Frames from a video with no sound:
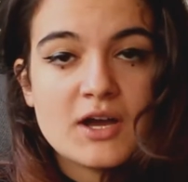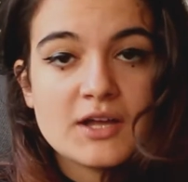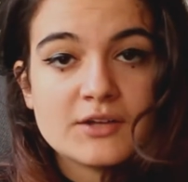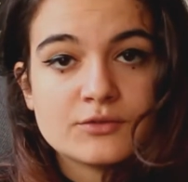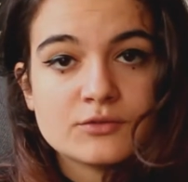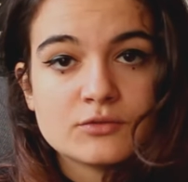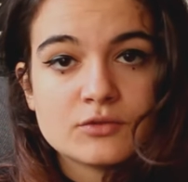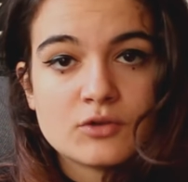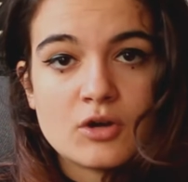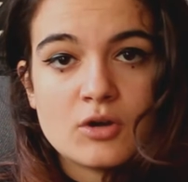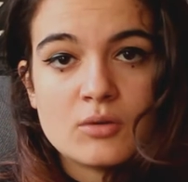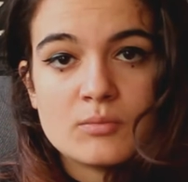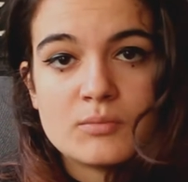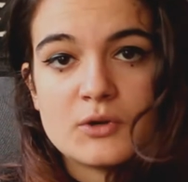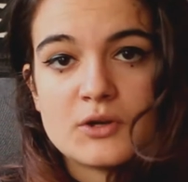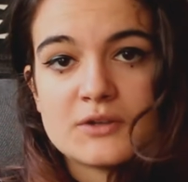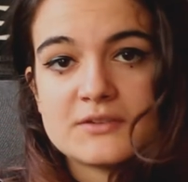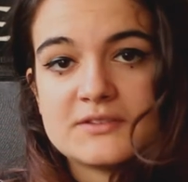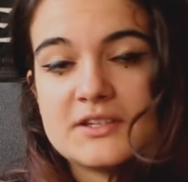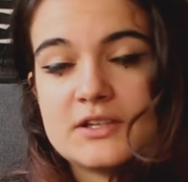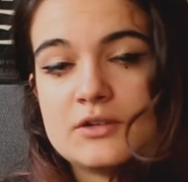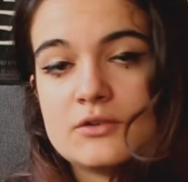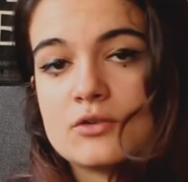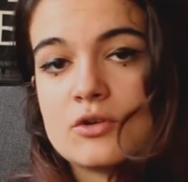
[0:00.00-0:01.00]
a donc
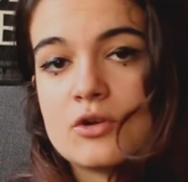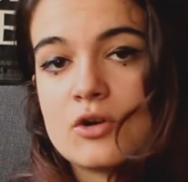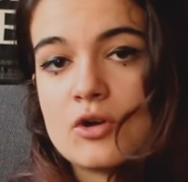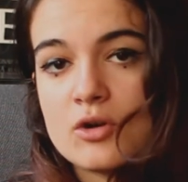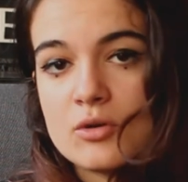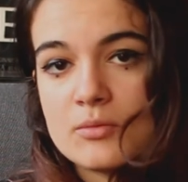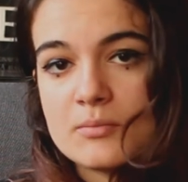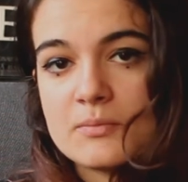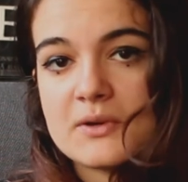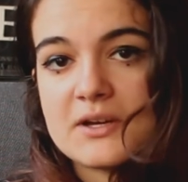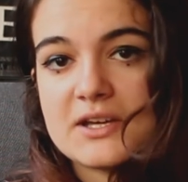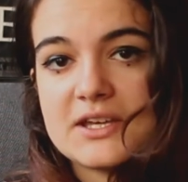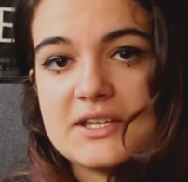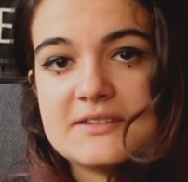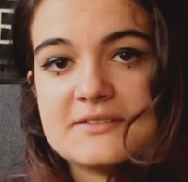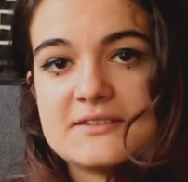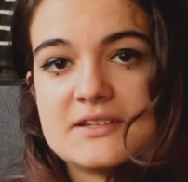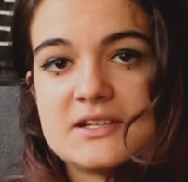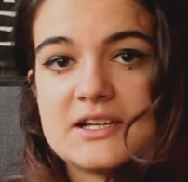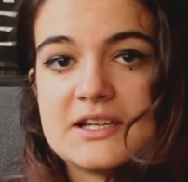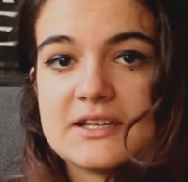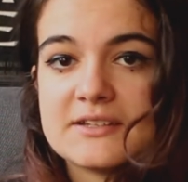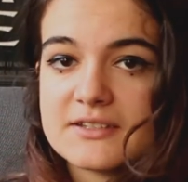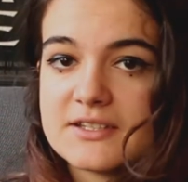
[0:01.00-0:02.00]
remporté le Grand Prix
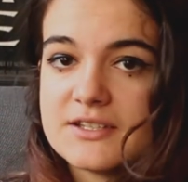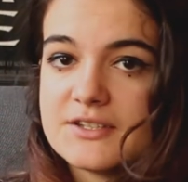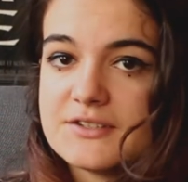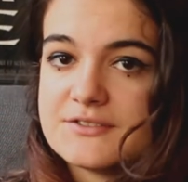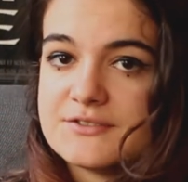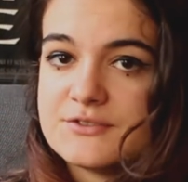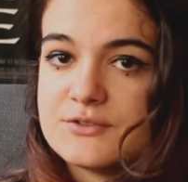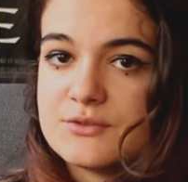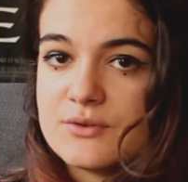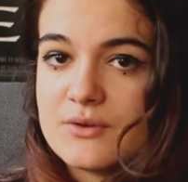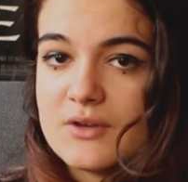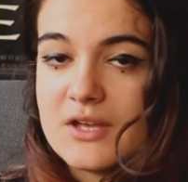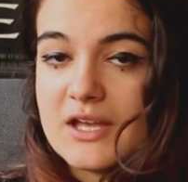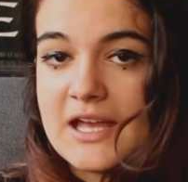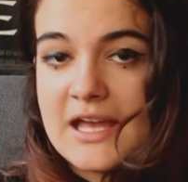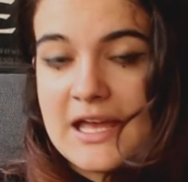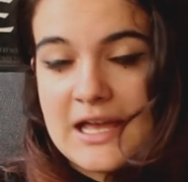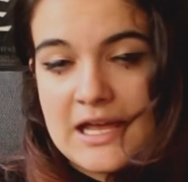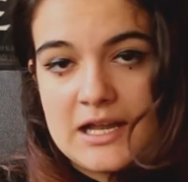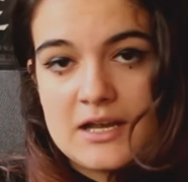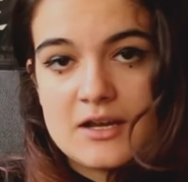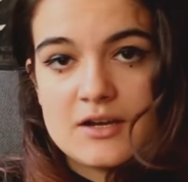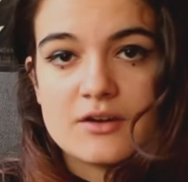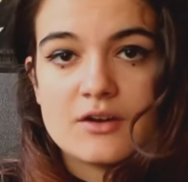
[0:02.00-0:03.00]
des lectrices de
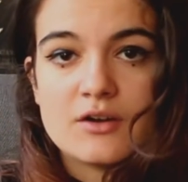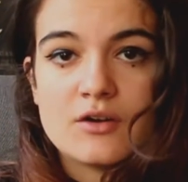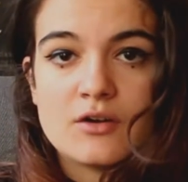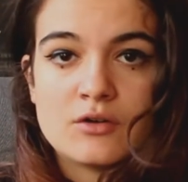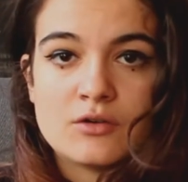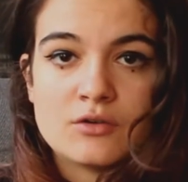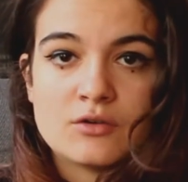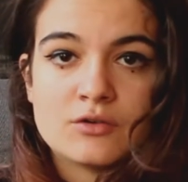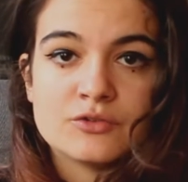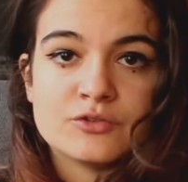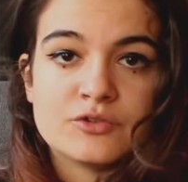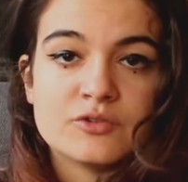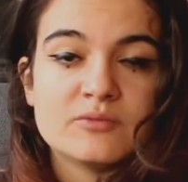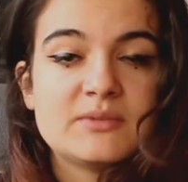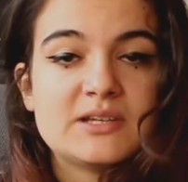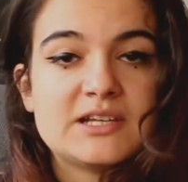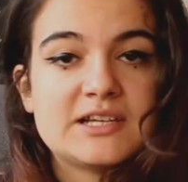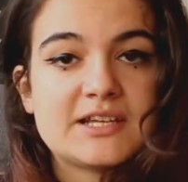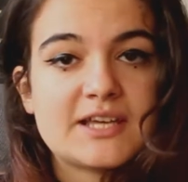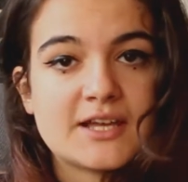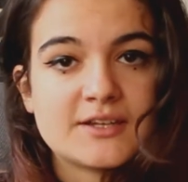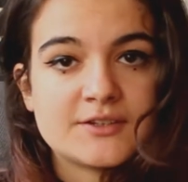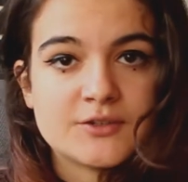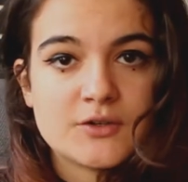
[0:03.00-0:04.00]
Elle en
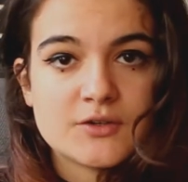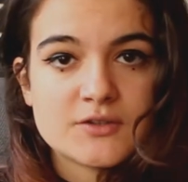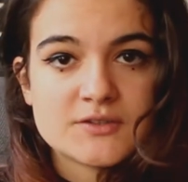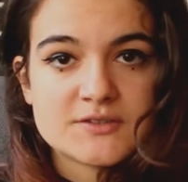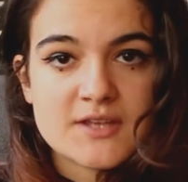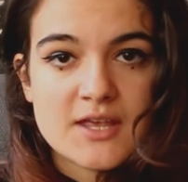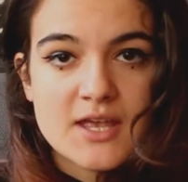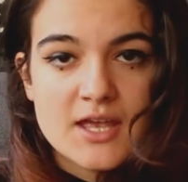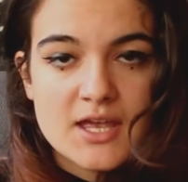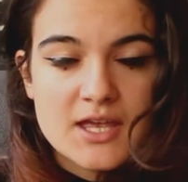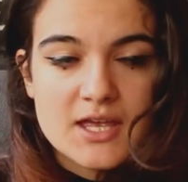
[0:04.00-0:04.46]
2014